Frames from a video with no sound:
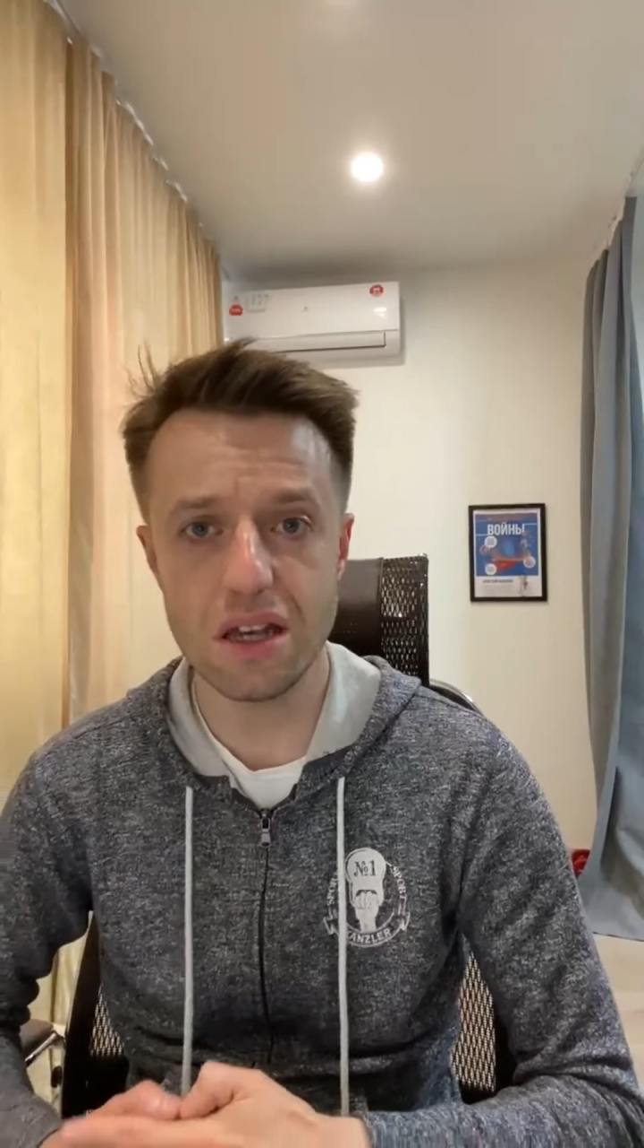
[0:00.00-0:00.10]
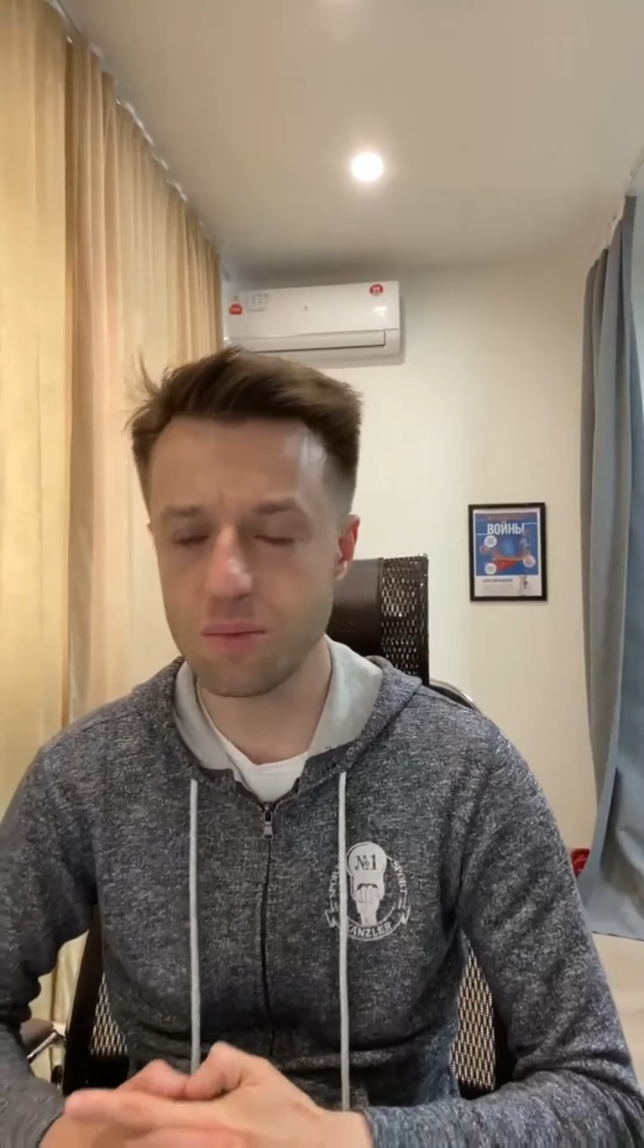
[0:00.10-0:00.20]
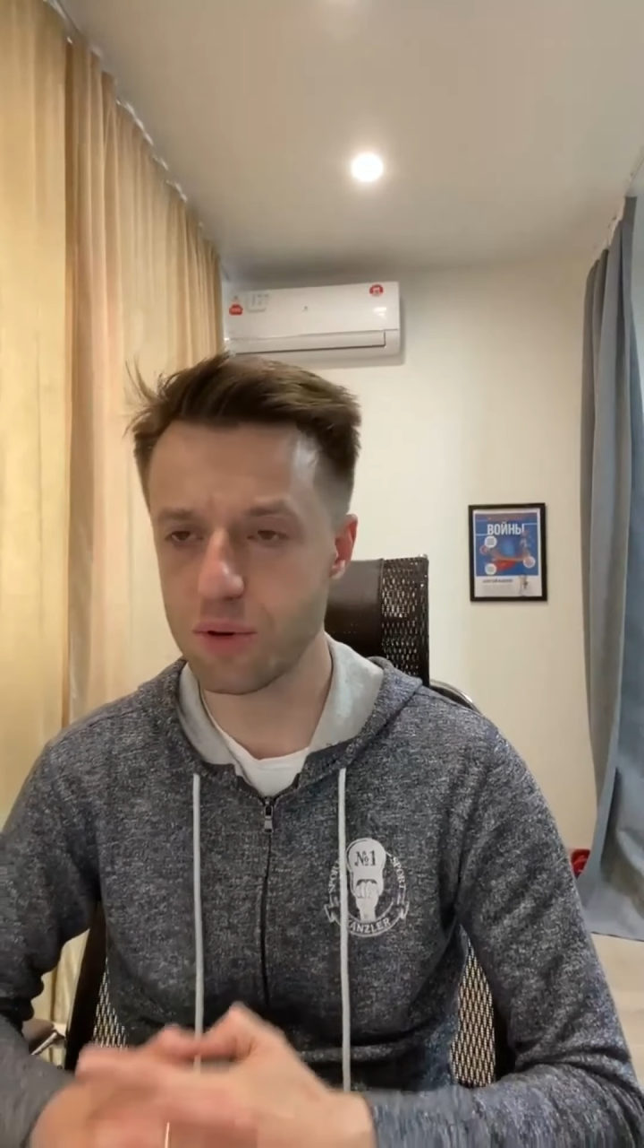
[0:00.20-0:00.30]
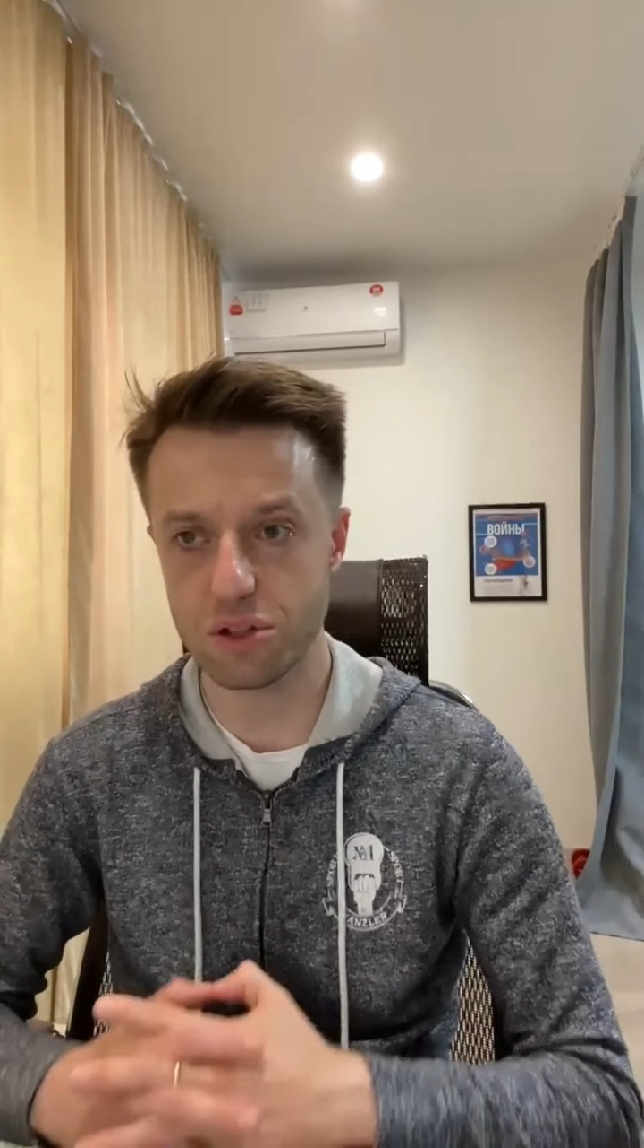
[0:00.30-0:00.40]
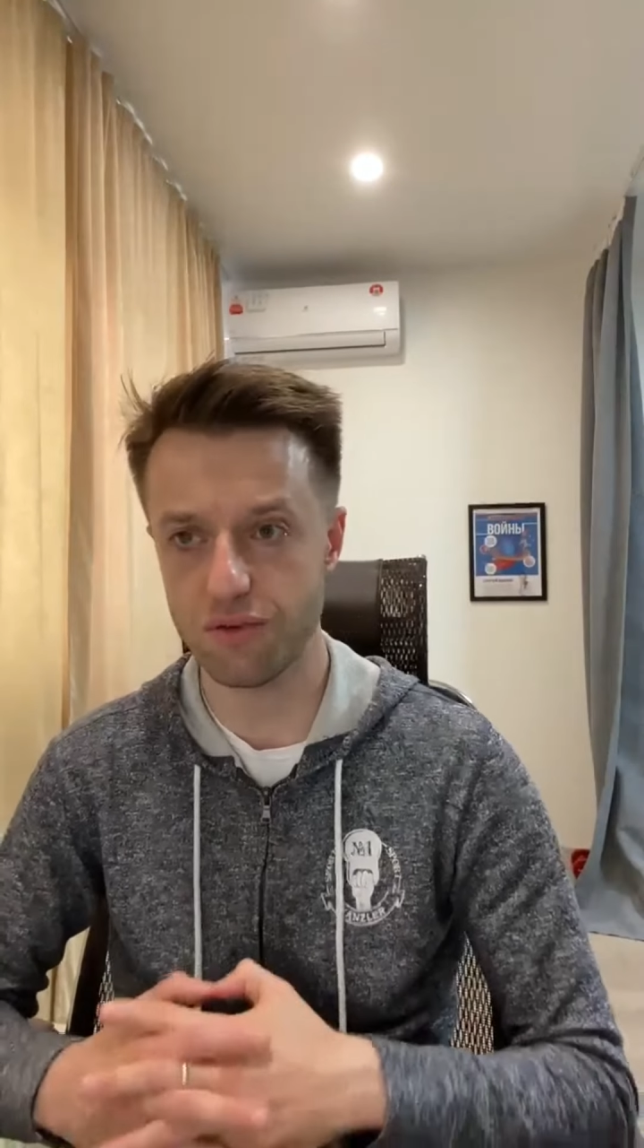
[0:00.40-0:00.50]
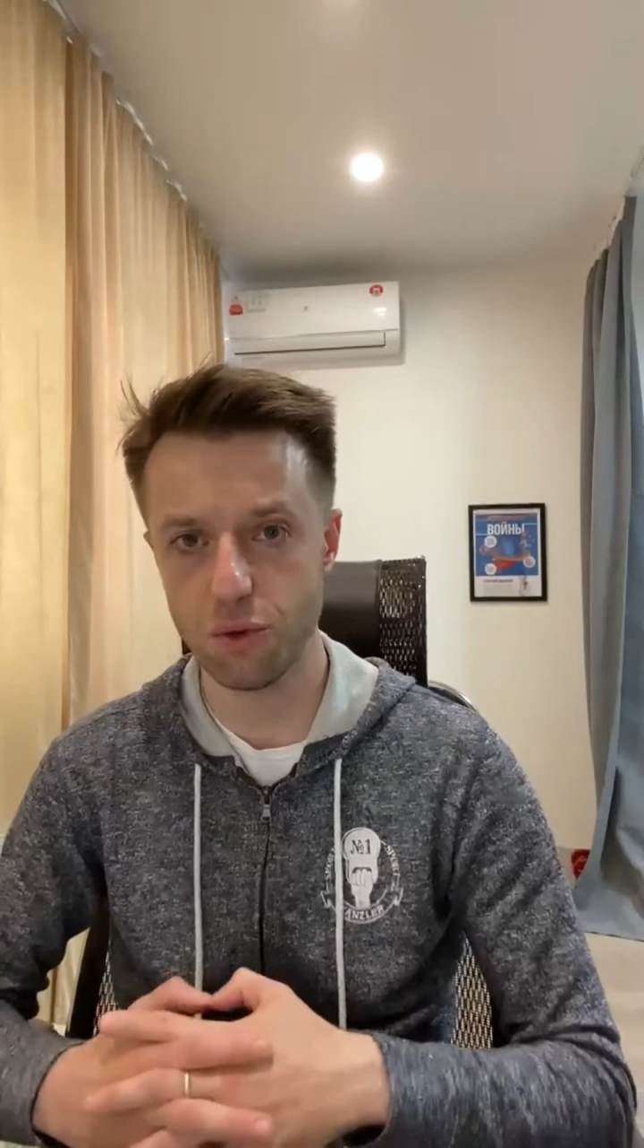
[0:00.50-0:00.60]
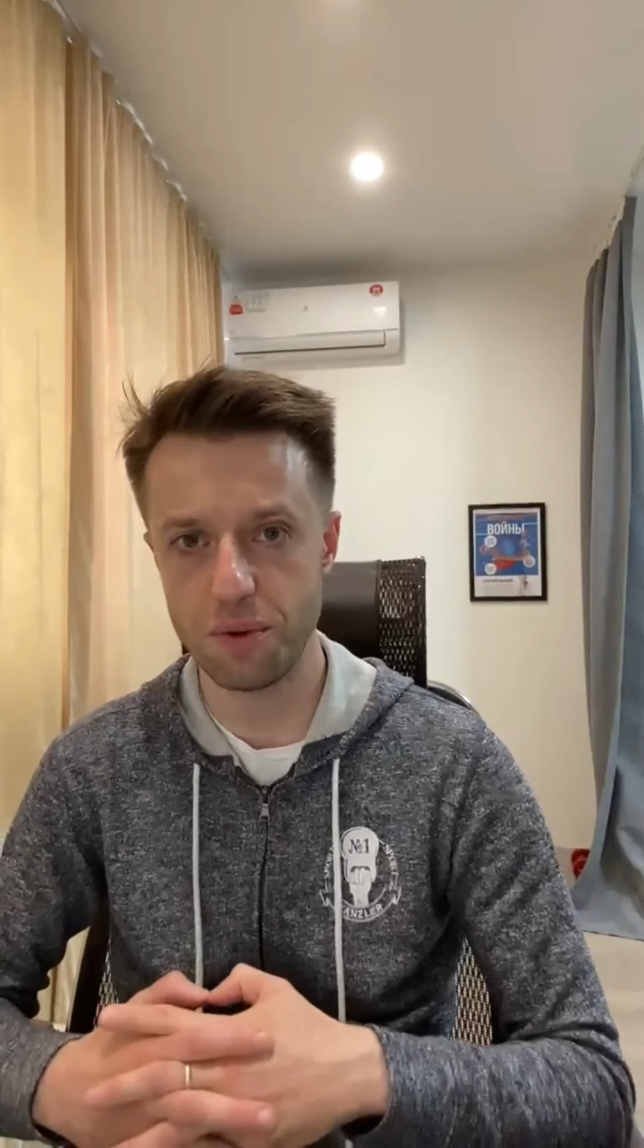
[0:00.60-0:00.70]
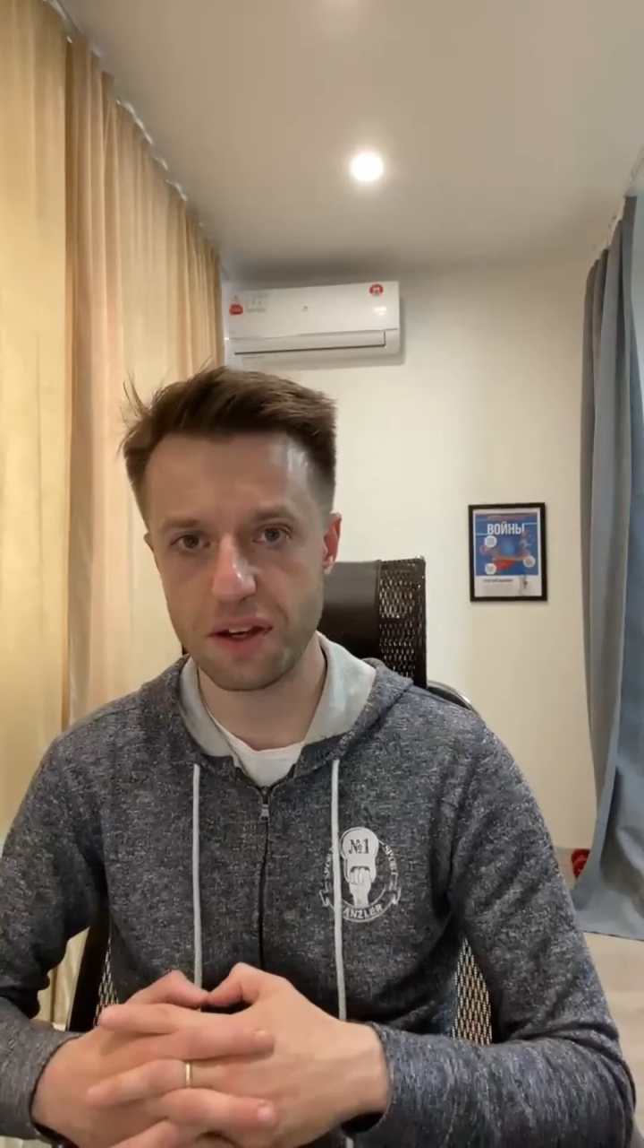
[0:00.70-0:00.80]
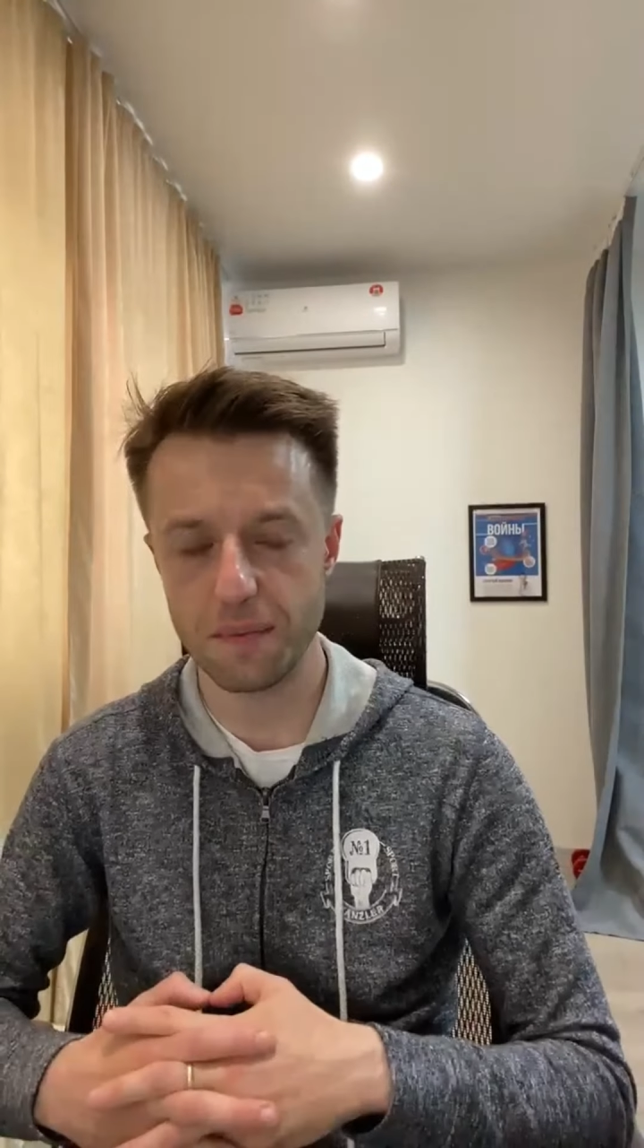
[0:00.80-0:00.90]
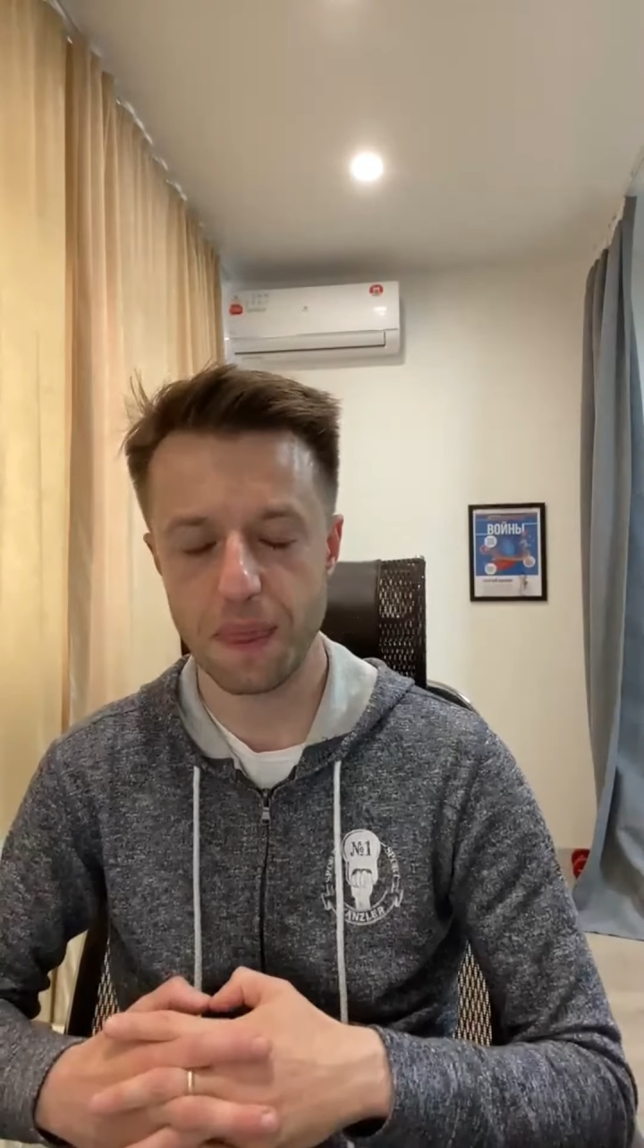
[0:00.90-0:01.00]
ставит просто в
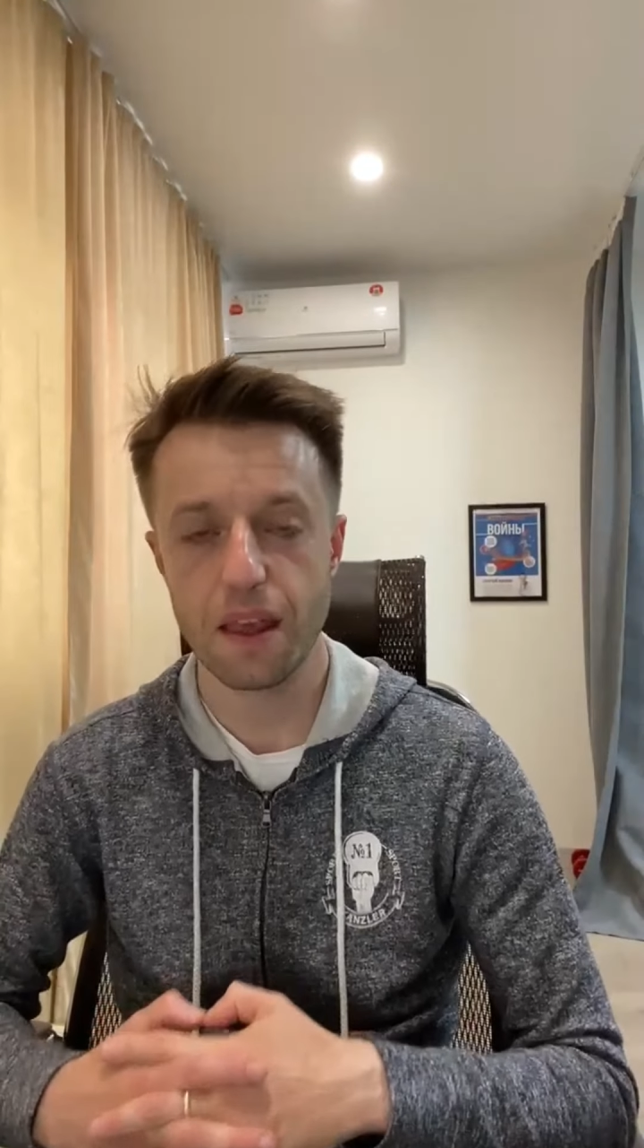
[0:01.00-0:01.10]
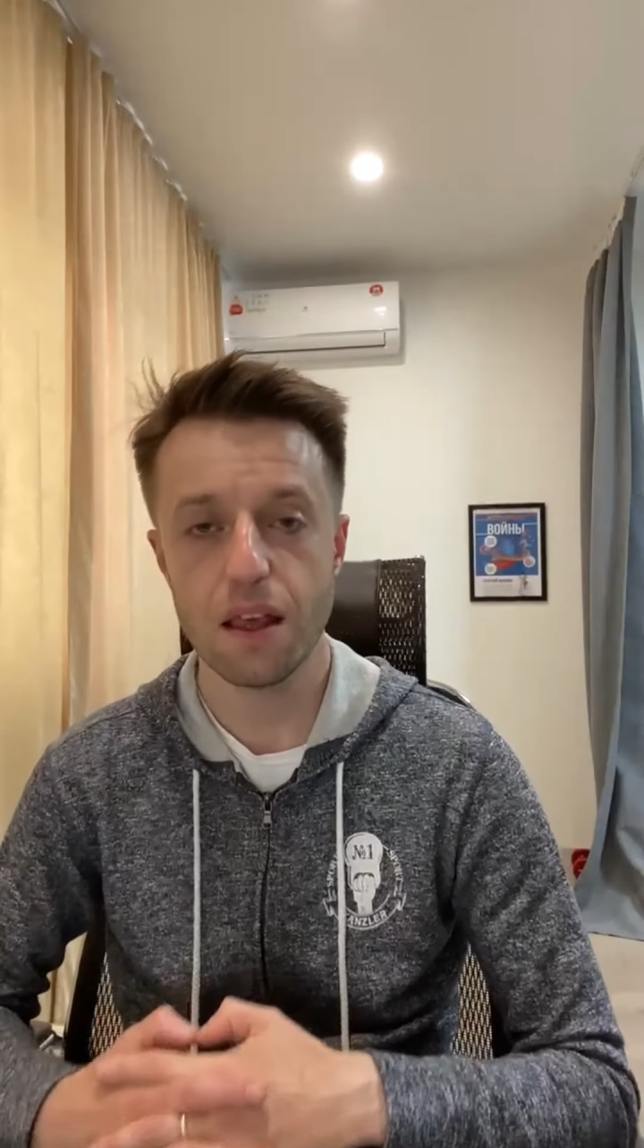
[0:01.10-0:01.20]
тупик.